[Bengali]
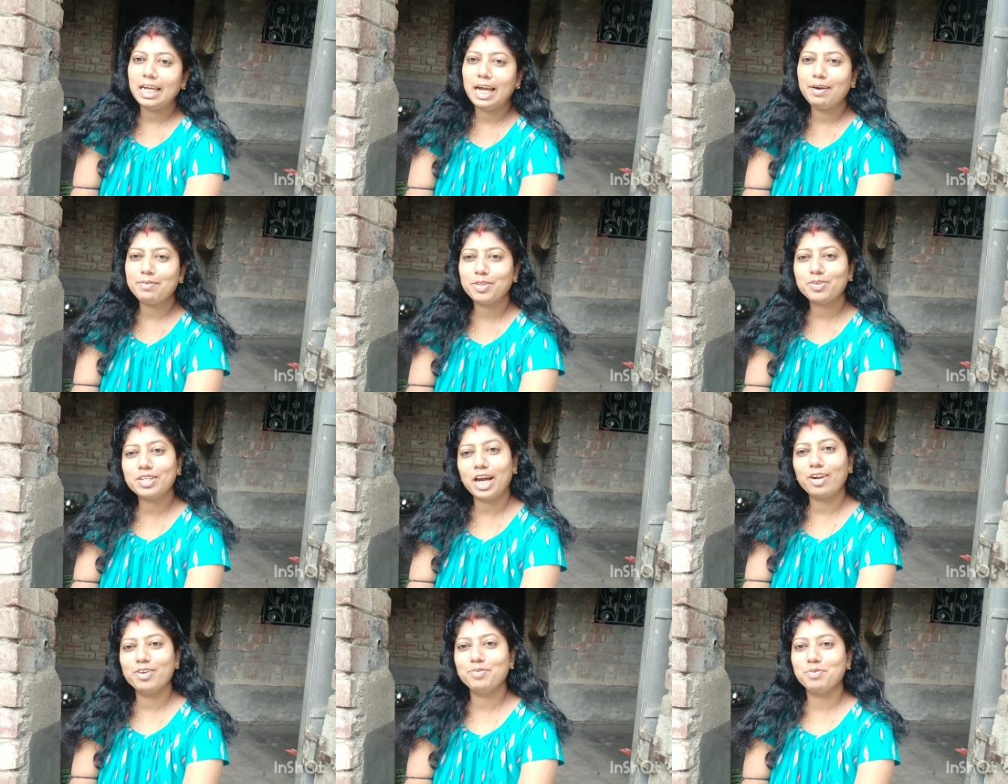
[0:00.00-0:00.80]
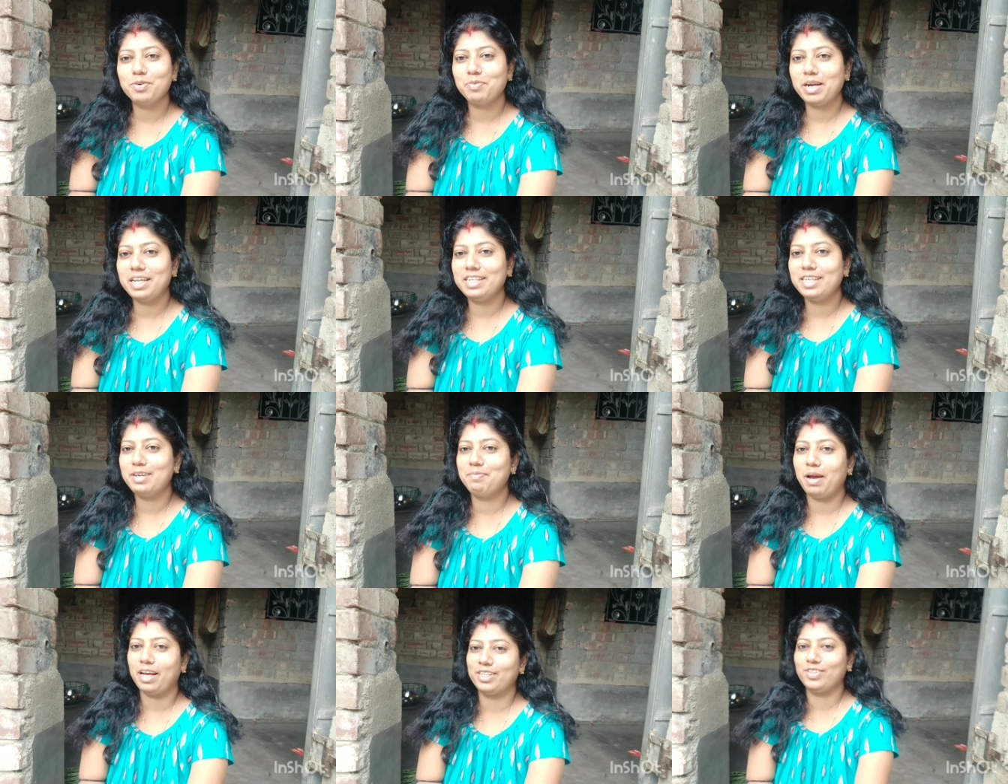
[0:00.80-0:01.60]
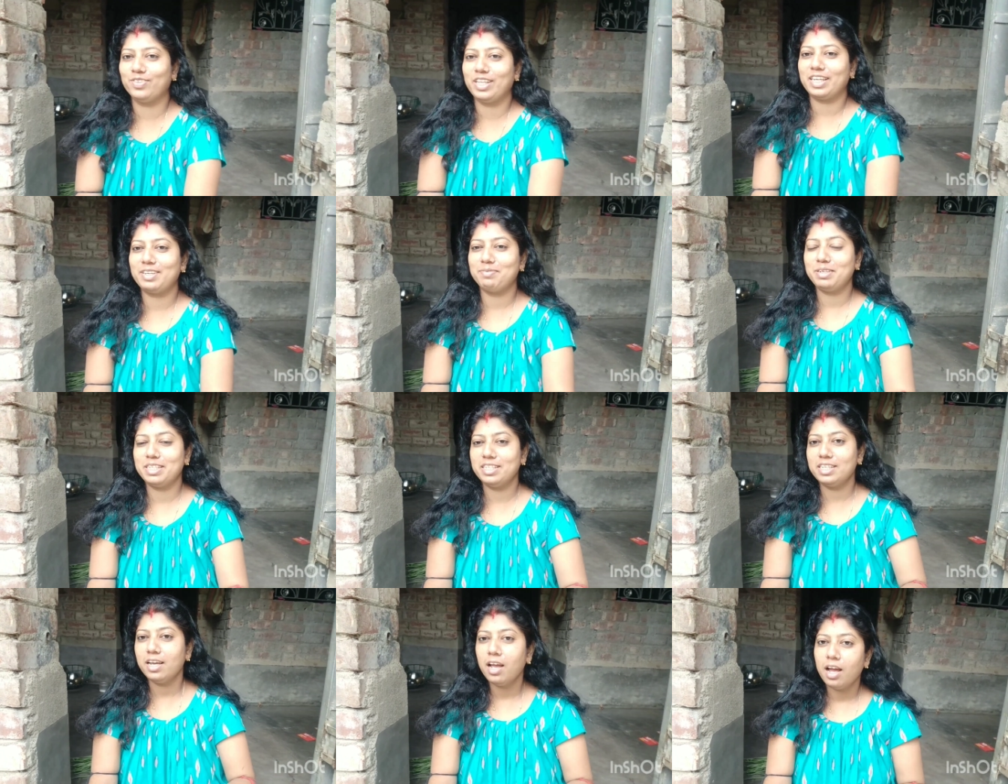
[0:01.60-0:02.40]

আমি তো জানোই মোবাইল নিয়েই ব্যস্ত থাকি বেশি